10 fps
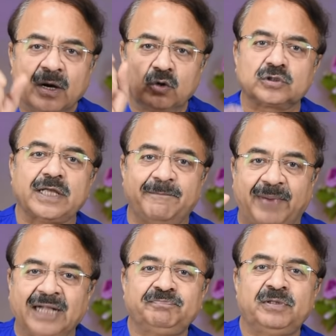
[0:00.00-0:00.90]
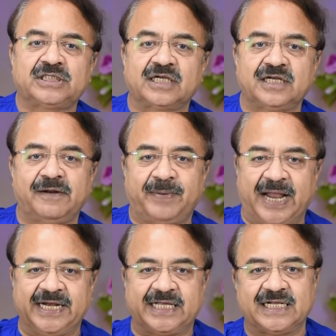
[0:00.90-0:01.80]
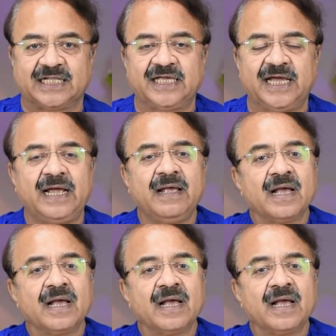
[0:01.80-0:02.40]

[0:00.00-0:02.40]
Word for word: और उसके बाद फिर सर्जरी प्लान की जाती है